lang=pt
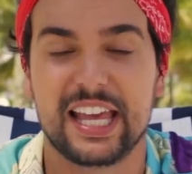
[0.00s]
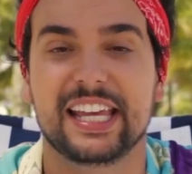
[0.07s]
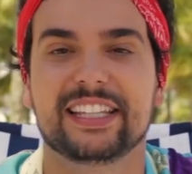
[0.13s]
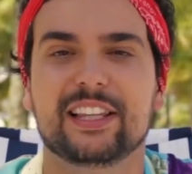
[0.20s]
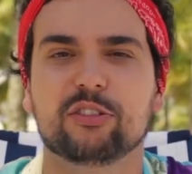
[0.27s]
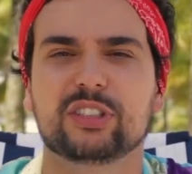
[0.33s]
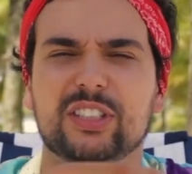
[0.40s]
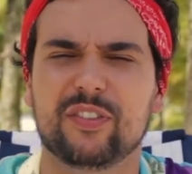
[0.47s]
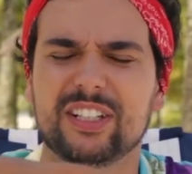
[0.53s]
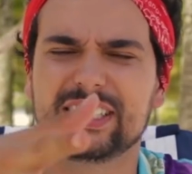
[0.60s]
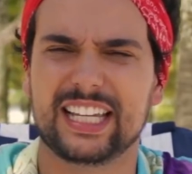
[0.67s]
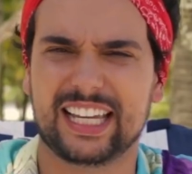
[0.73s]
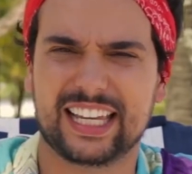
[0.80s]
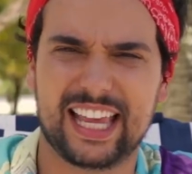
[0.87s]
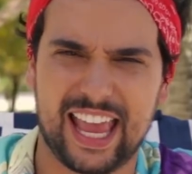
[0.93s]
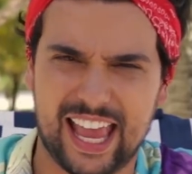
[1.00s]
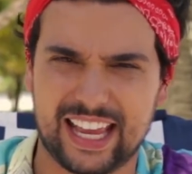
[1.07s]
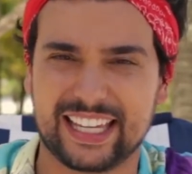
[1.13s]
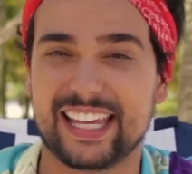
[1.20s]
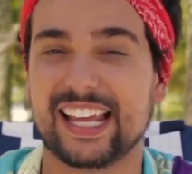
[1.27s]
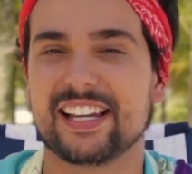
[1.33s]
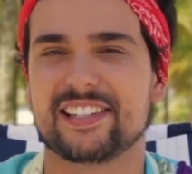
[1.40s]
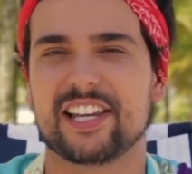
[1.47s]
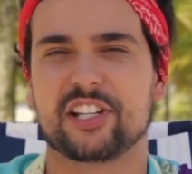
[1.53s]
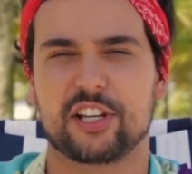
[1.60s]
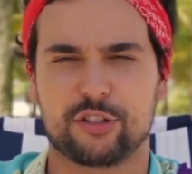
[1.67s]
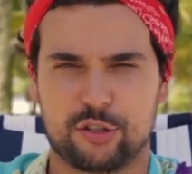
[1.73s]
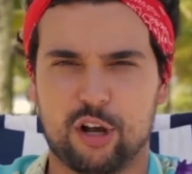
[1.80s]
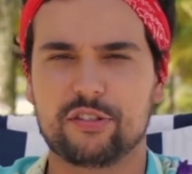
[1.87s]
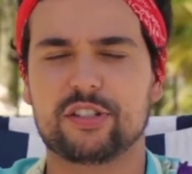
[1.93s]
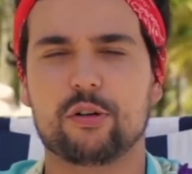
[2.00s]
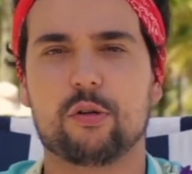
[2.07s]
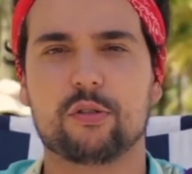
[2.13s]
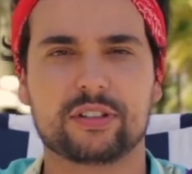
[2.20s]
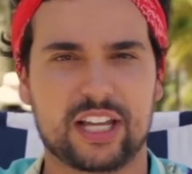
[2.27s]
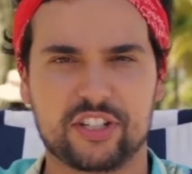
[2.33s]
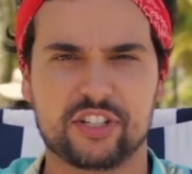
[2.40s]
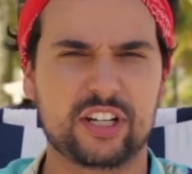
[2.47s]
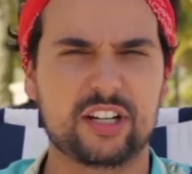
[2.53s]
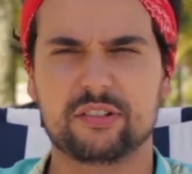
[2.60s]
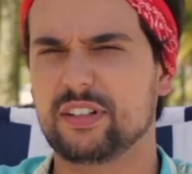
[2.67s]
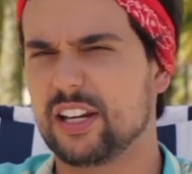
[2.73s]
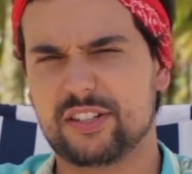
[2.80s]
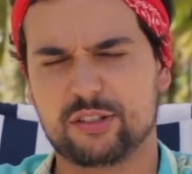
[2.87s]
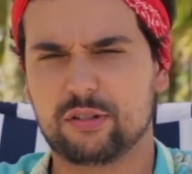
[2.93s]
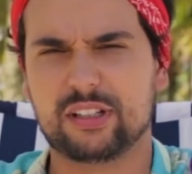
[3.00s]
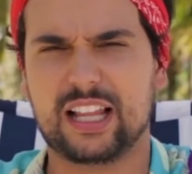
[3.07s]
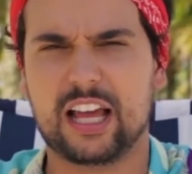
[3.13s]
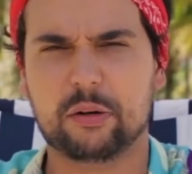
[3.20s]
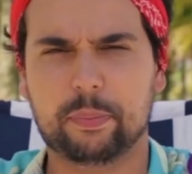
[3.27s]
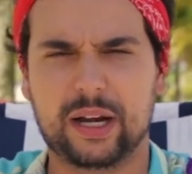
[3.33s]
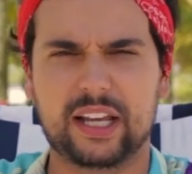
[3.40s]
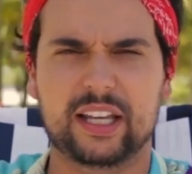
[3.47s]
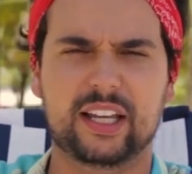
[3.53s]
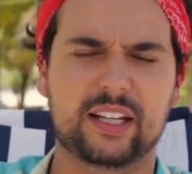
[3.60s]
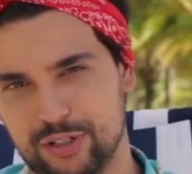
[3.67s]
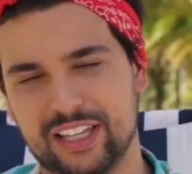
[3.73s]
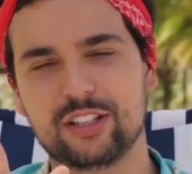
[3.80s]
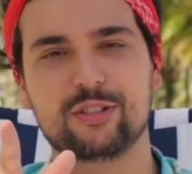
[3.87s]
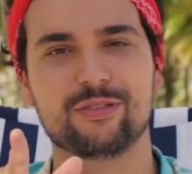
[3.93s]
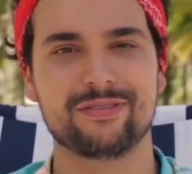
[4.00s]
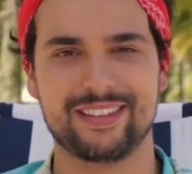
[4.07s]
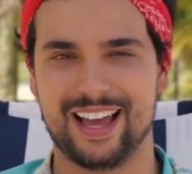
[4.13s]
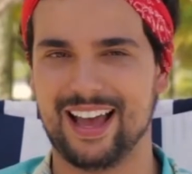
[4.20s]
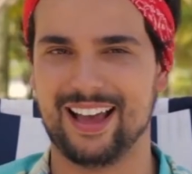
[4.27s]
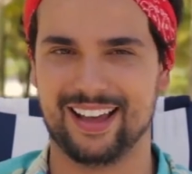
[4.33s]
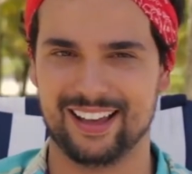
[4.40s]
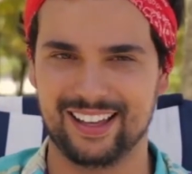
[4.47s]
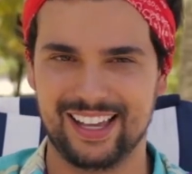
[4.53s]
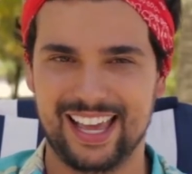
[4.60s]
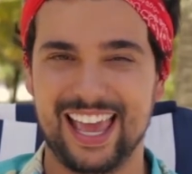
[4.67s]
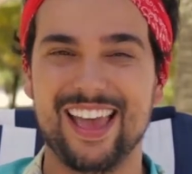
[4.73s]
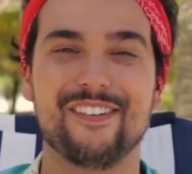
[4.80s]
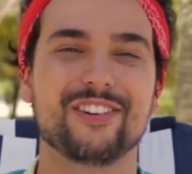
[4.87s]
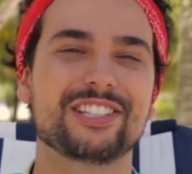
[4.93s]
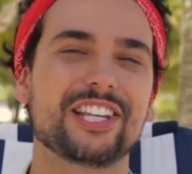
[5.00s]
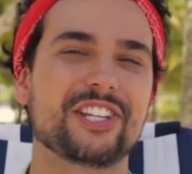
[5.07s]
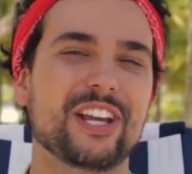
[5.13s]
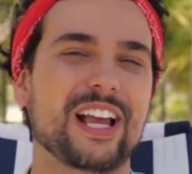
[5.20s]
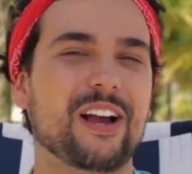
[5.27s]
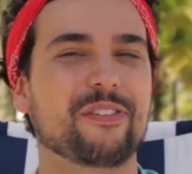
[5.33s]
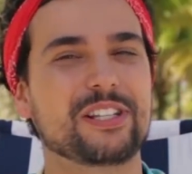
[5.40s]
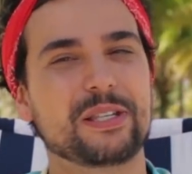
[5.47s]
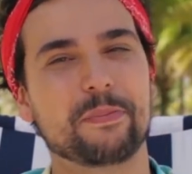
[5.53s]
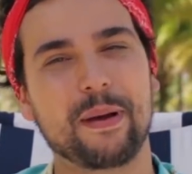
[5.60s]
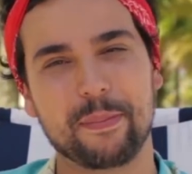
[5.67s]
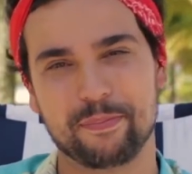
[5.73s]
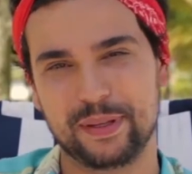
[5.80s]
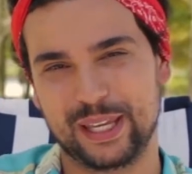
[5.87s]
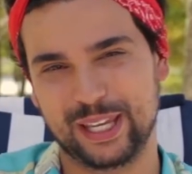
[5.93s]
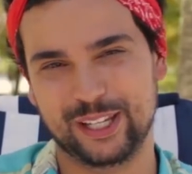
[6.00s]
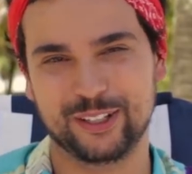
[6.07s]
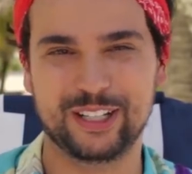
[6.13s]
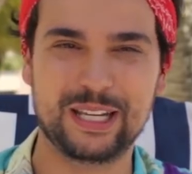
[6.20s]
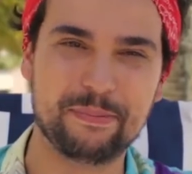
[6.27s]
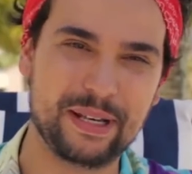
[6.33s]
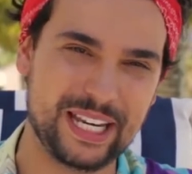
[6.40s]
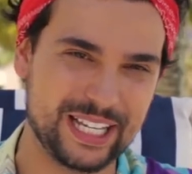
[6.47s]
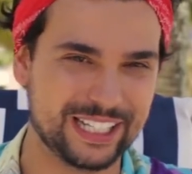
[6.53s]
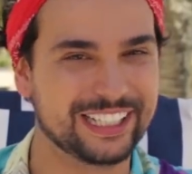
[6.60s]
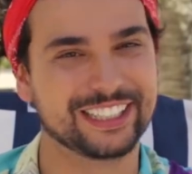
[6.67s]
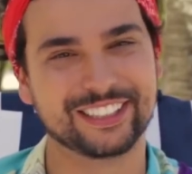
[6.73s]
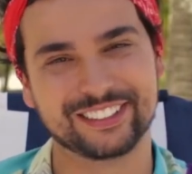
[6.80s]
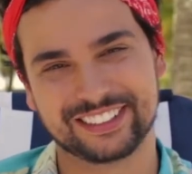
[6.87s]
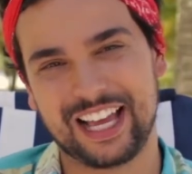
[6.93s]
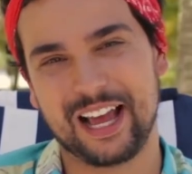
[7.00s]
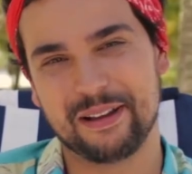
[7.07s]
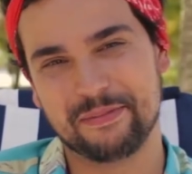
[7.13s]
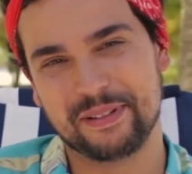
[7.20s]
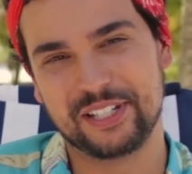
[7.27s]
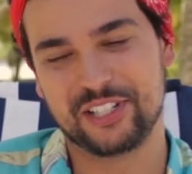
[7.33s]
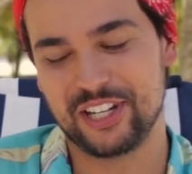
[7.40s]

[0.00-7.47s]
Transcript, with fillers: Então, se você quer que ele seja só o seu contatinho, deixe isso claro para ele. Que não dá é você chegar com esse papinho libriano, sabe?